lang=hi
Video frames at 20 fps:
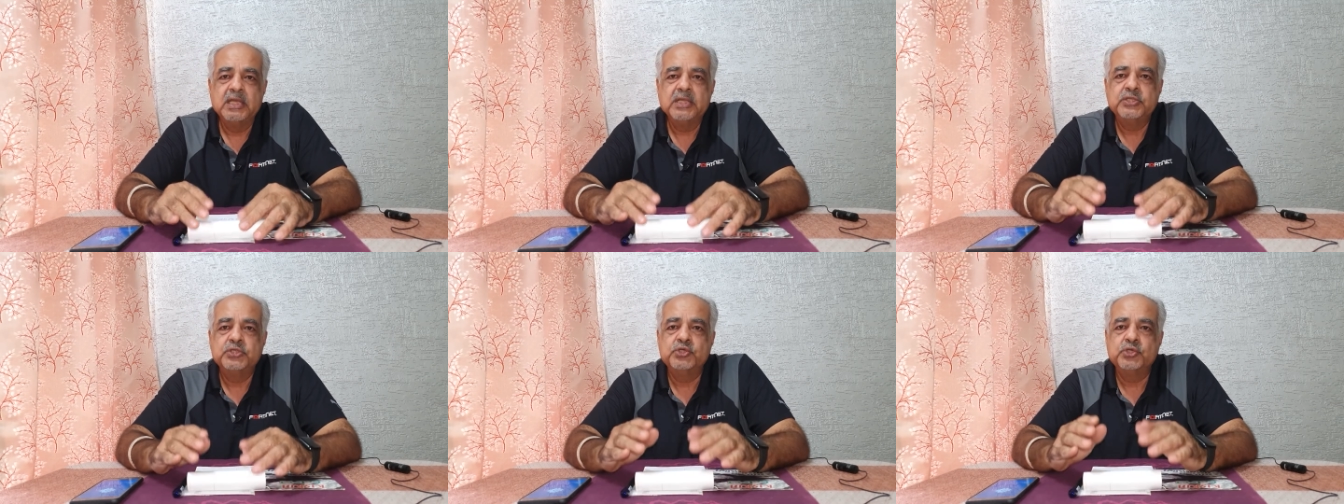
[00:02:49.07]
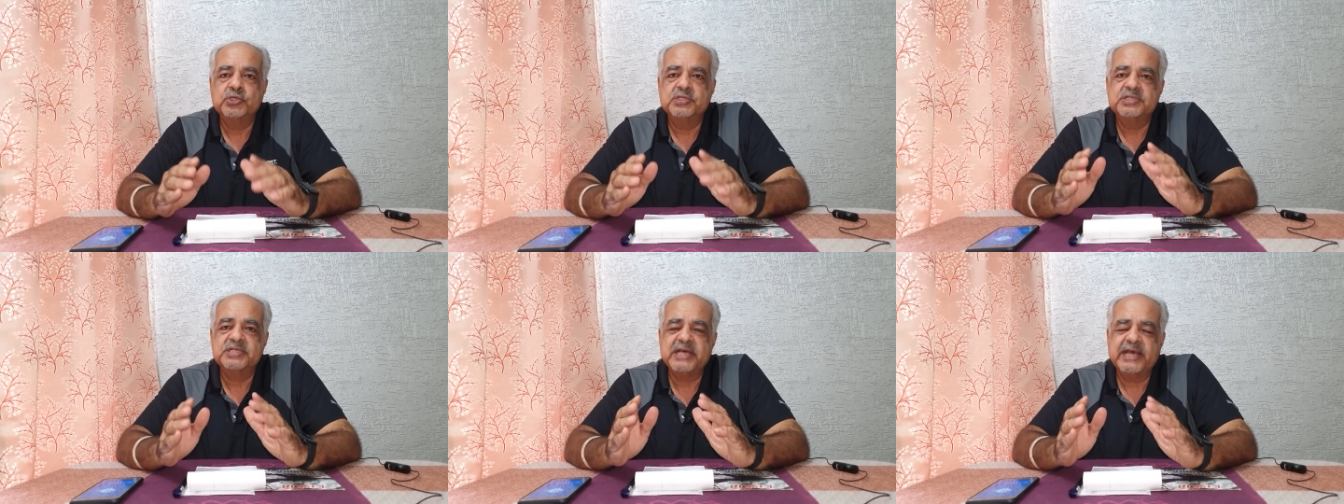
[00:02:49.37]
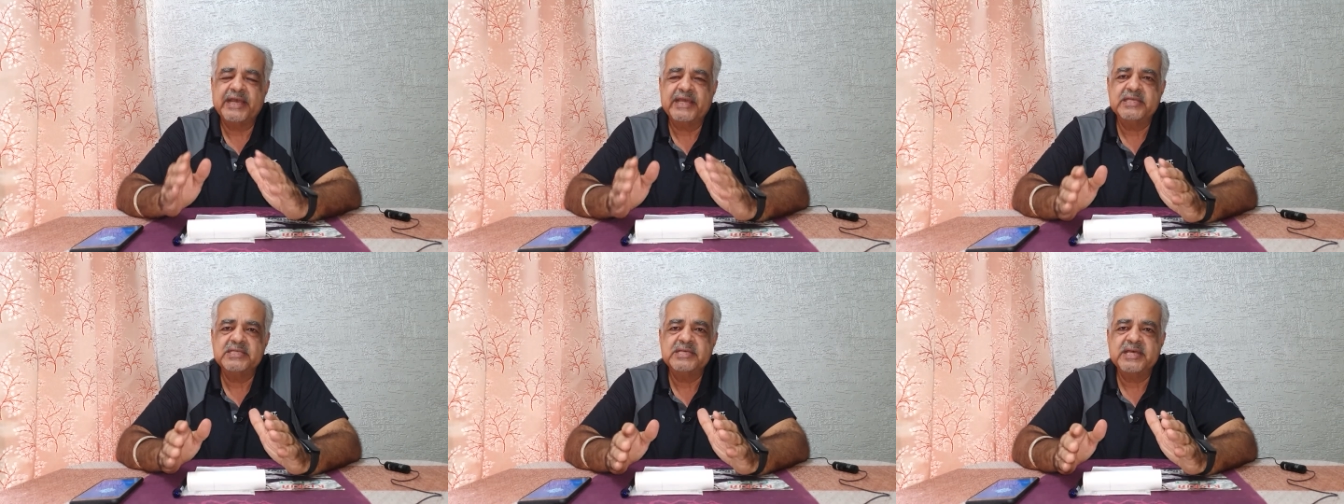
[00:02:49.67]
जो
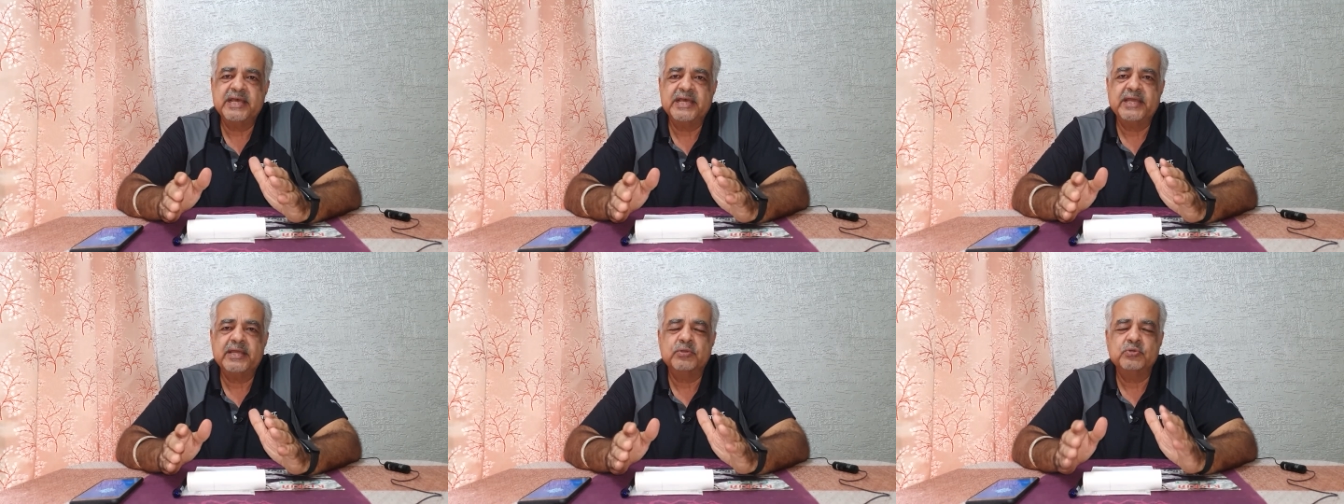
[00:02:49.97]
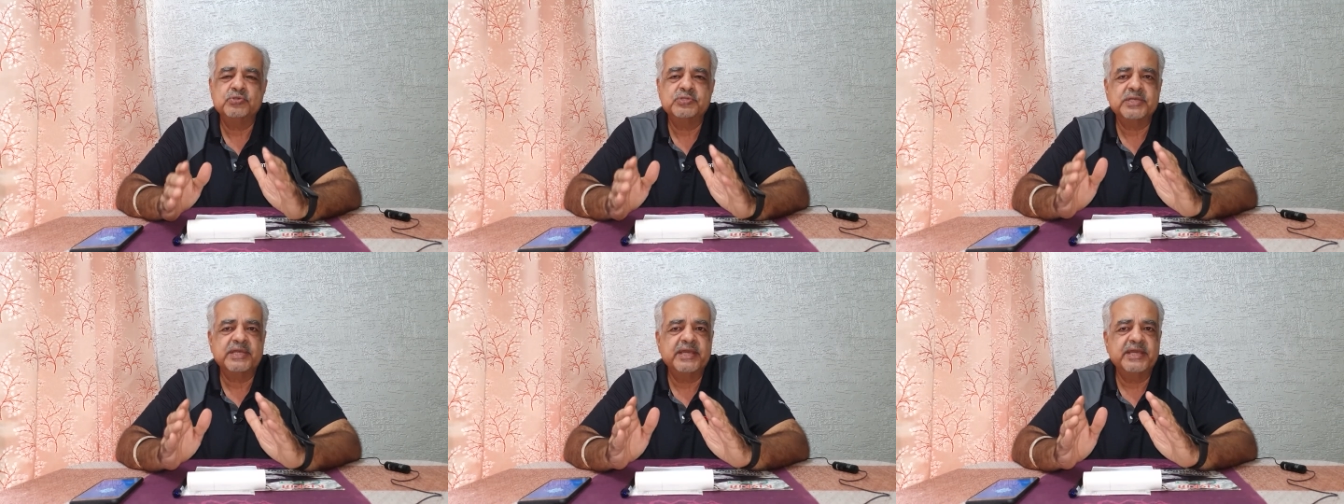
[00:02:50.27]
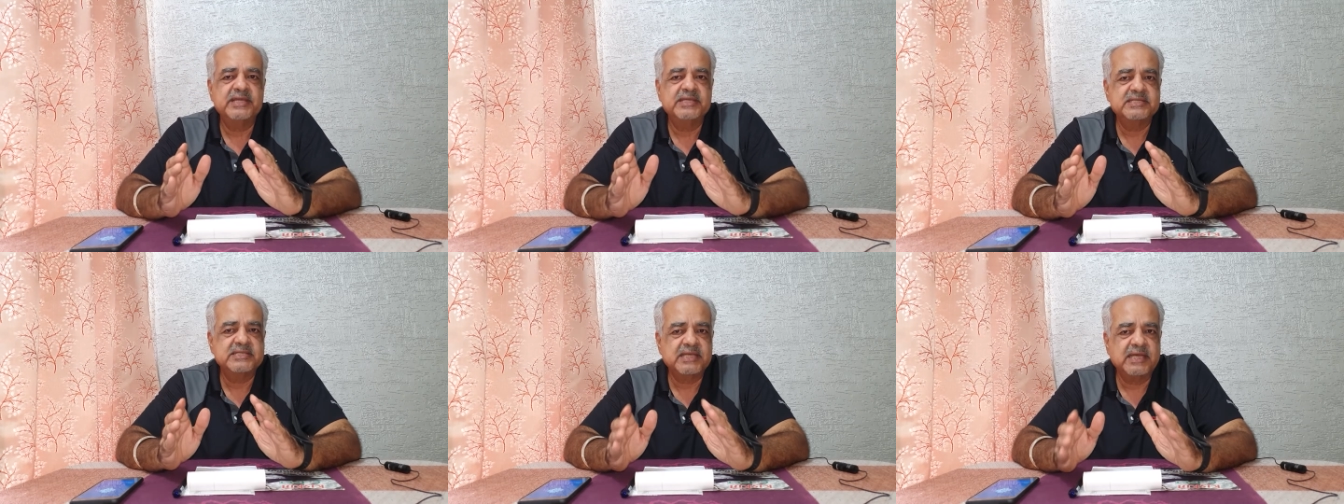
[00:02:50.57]
साइज़ है उसके
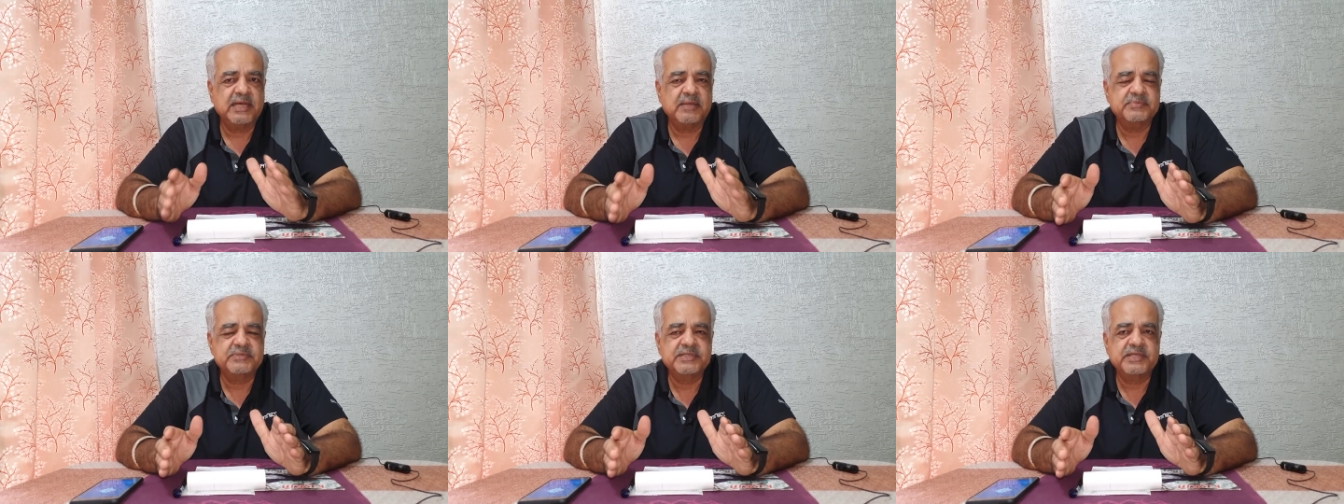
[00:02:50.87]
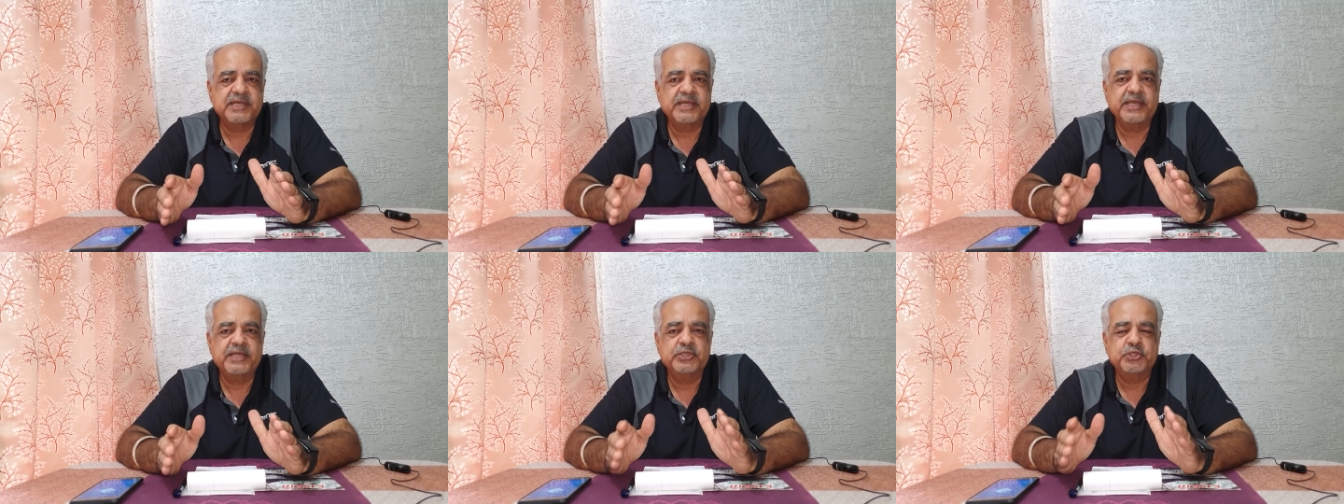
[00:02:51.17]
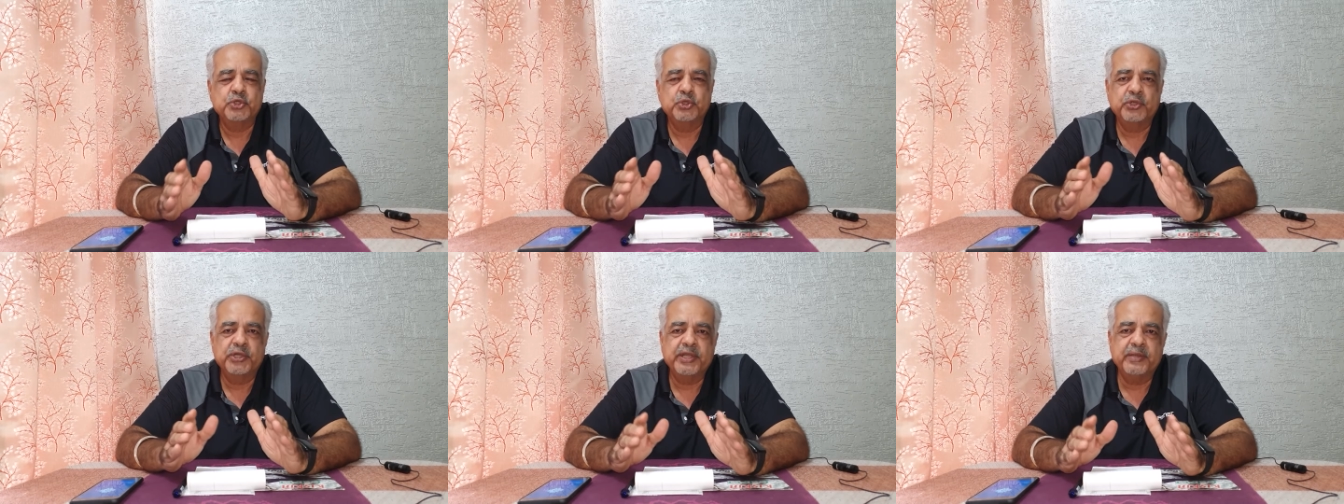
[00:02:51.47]
हिसाब से
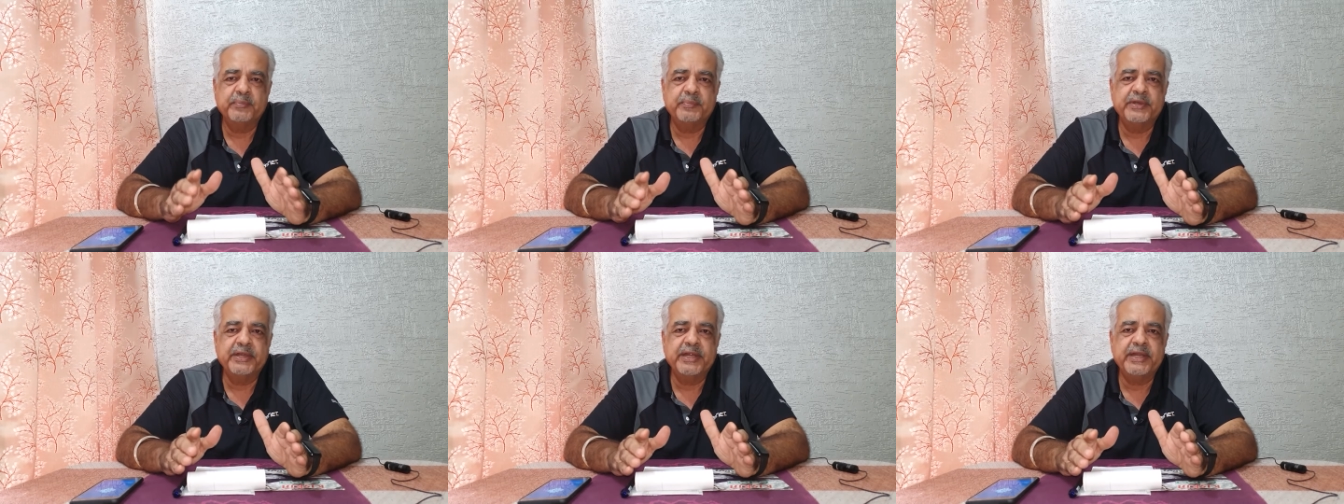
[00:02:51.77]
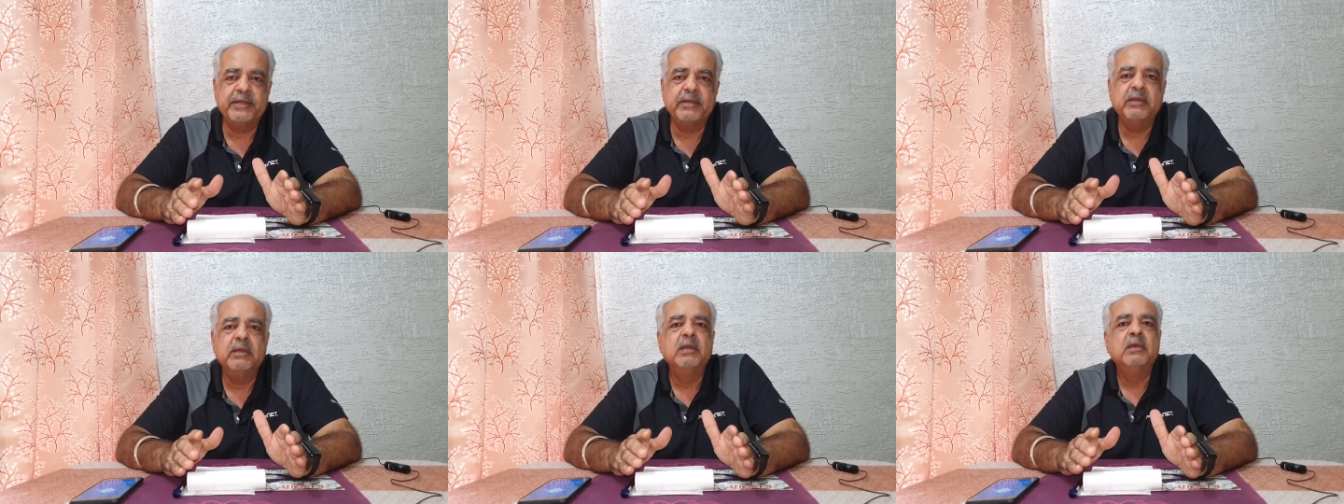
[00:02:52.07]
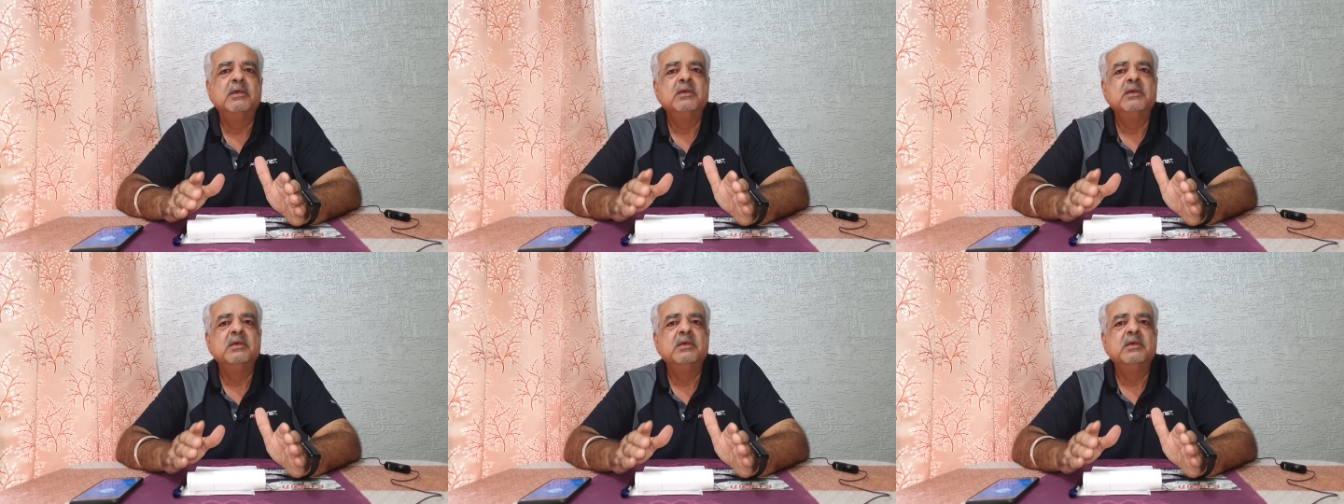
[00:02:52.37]
छोटी ब्रीड